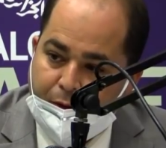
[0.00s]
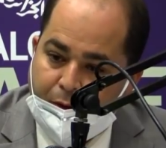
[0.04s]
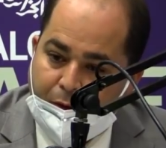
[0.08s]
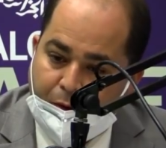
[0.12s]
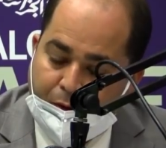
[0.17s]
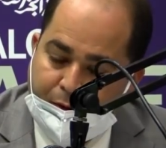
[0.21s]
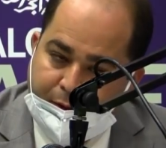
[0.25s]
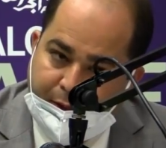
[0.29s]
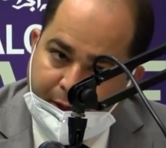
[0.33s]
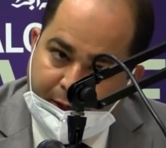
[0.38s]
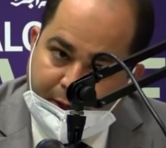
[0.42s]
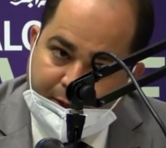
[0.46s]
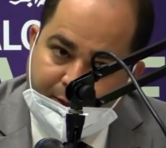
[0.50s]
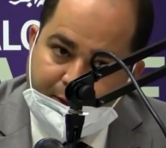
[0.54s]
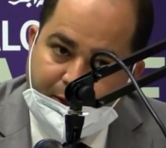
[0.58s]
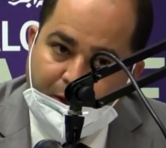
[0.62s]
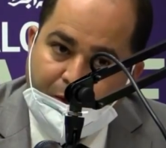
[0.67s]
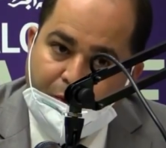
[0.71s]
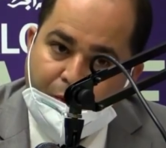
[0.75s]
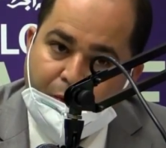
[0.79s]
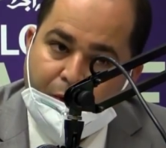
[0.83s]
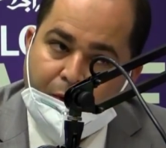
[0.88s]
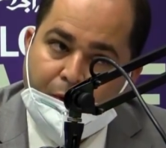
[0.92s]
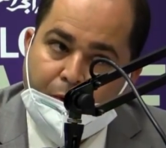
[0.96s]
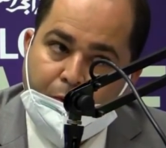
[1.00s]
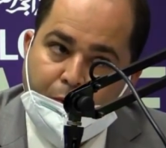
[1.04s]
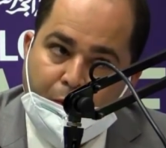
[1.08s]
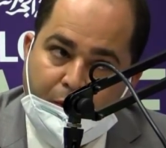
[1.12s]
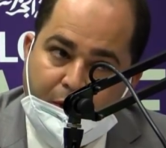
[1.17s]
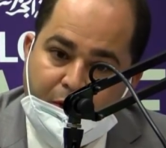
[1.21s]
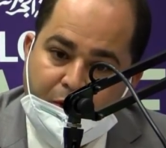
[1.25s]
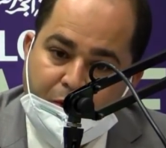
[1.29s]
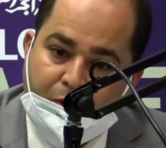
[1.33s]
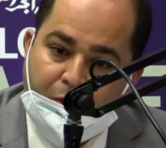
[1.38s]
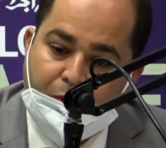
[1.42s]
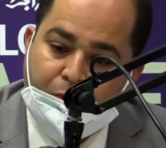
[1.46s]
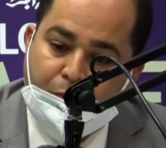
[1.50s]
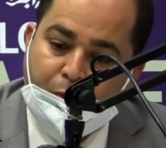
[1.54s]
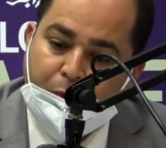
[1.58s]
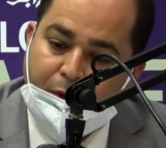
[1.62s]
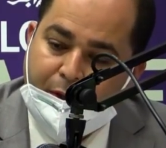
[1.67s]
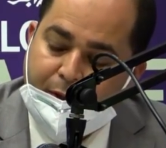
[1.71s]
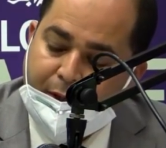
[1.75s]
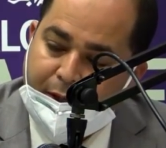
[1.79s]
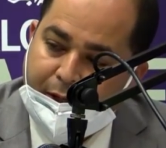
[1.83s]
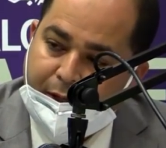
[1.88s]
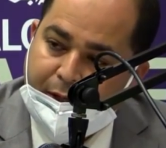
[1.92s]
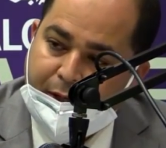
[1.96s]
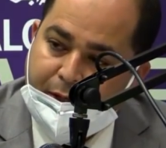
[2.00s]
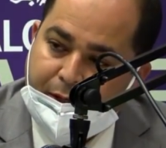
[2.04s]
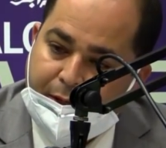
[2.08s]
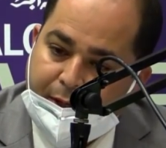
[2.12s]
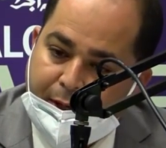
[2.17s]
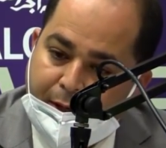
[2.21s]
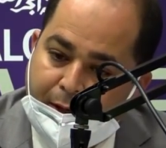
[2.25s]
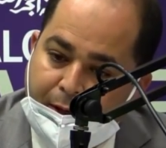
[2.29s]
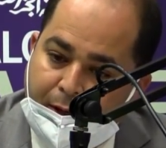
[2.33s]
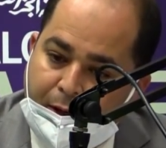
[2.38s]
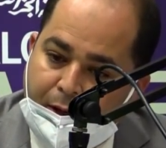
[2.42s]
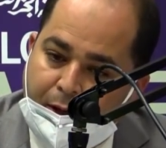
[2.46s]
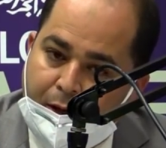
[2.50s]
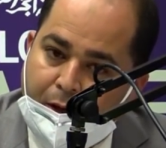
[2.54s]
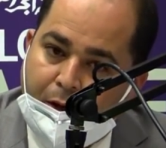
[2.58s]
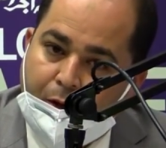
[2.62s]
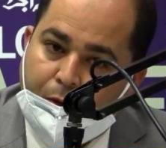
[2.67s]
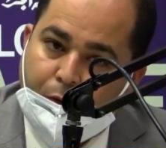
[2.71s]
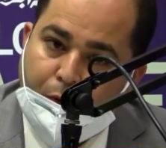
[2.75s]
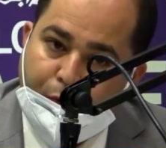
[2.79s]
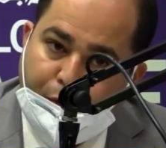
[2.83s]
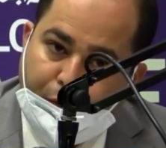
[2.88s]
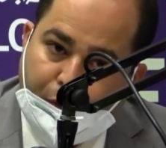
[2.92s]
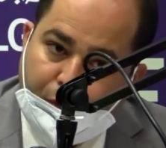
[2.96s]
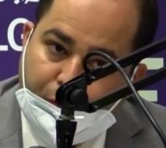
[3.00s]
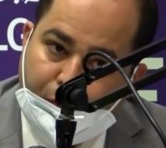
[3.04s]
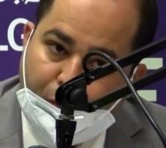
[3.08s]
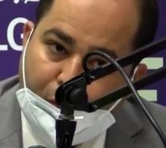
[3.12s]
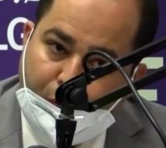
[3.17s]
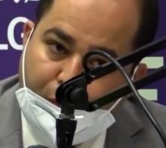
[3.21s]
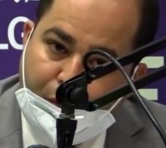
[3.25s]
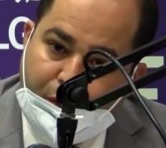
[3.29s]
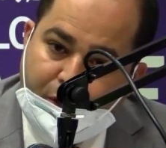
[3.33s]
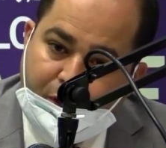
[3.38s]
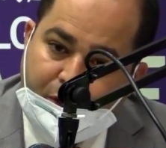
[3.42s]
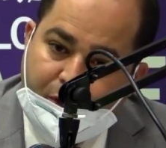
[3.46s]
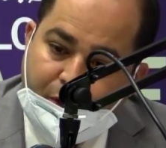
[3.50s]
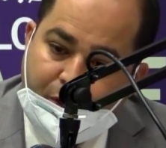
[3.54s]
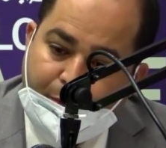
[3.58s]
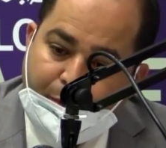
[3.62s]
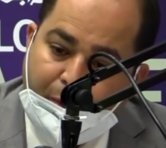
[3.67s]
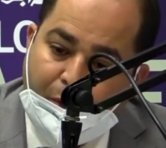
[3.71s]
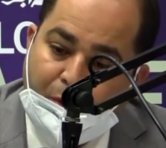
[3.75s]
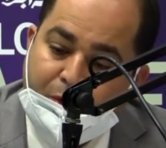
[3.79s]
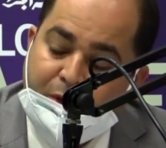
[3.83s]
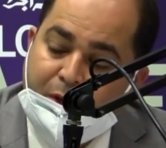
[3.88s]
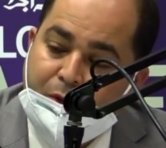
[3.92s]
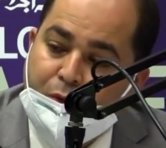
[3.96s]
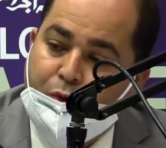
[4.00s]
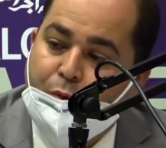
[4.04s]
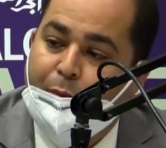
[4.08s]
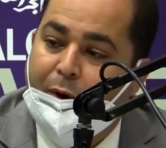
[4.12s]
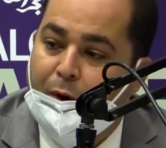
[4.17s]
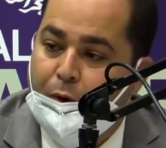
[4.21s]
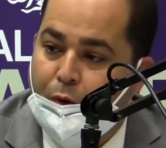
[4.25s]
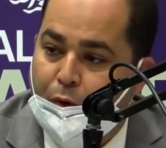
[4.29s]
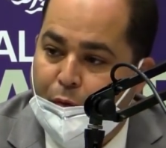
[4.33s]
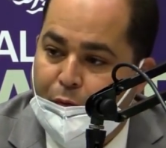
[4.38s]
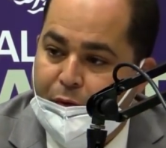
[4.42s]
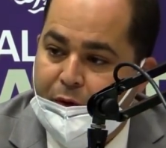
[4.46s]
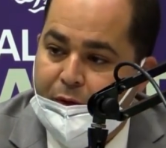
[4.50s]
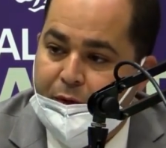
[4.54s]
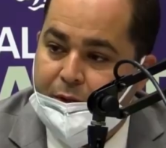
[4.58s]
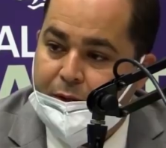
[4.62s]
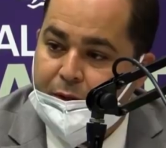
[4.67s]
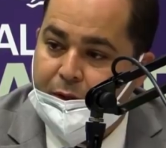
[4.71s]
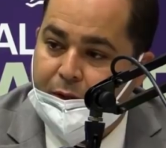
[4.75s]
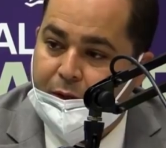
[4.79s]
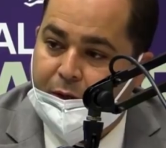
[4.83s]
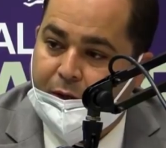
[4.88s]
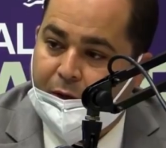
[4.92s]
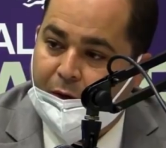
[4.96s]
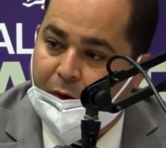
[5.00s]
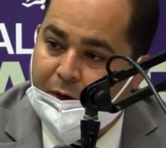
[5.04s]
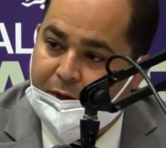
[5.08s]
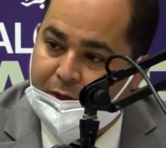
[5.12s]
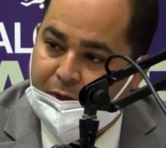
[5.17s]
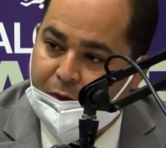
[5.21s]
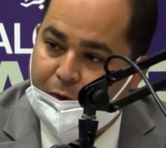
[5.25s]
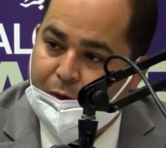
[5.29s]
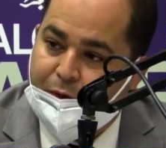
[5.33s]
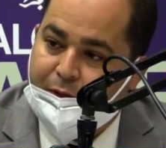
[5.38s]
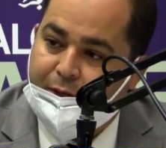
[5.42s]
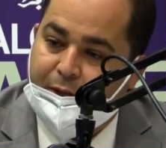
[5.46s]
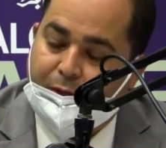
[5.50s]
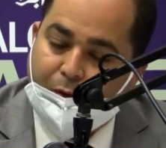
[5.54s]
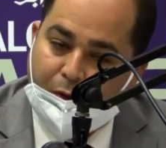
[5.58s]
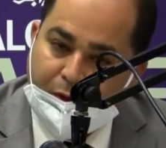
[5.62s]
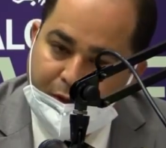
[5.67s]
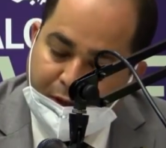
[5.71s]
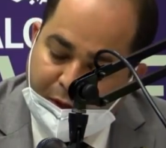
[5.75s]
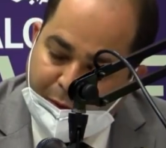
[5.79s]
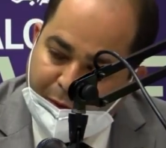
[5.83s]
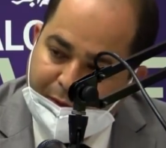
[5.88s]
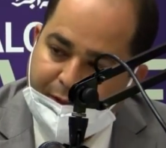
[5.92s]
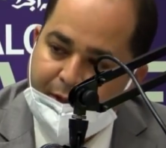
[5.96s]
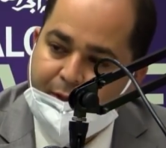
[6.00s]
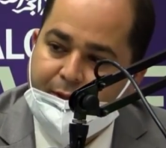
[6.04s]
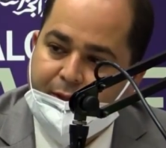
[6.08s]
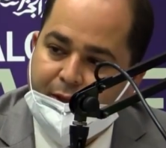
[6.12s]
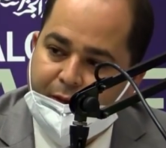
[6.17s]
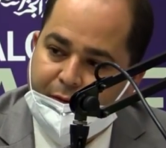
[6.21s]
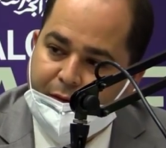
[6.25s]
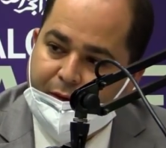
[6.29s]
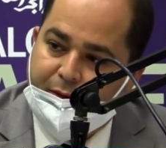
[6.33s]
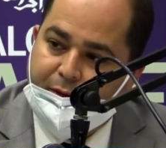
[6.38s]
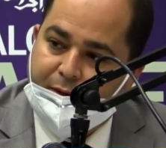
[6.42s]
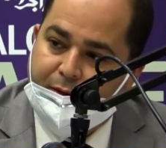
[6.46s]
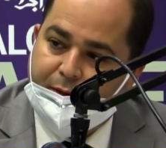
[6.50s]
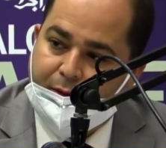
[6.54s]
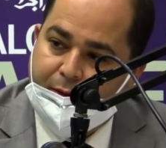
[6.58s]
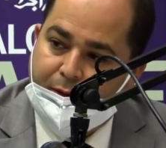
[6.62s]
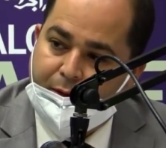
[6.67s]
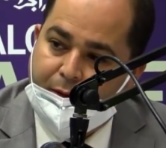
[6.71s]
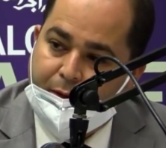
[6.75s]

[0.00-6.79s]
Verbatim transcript: On tient à saluer tous les gens, tous les techniciens du front office, mais aussi du back office, qui ont assuré cette continuité de service.